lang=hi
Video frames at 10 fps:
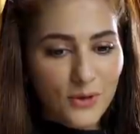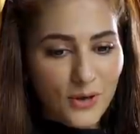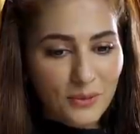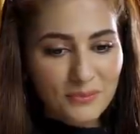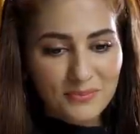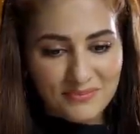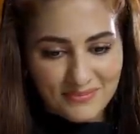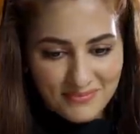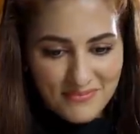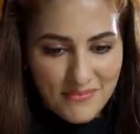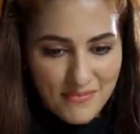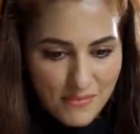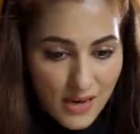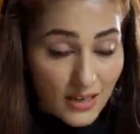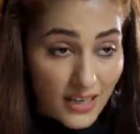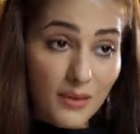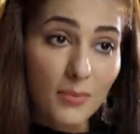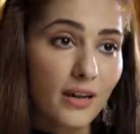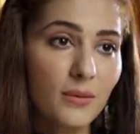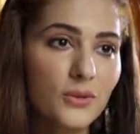और हम मंगने के
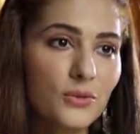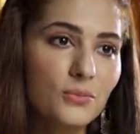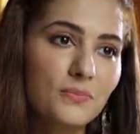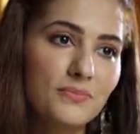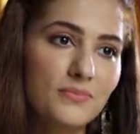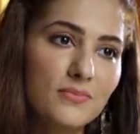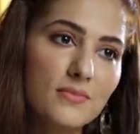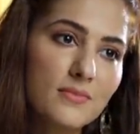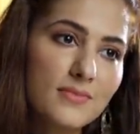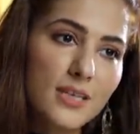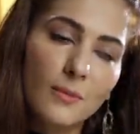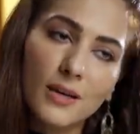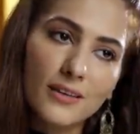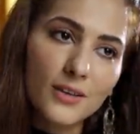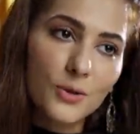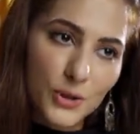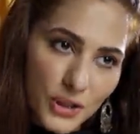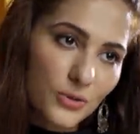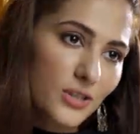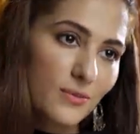बारे में तो सब लड़कियां
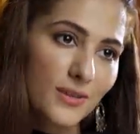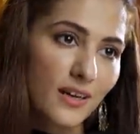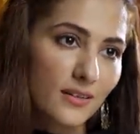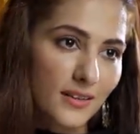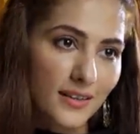खुशी खुशी बताती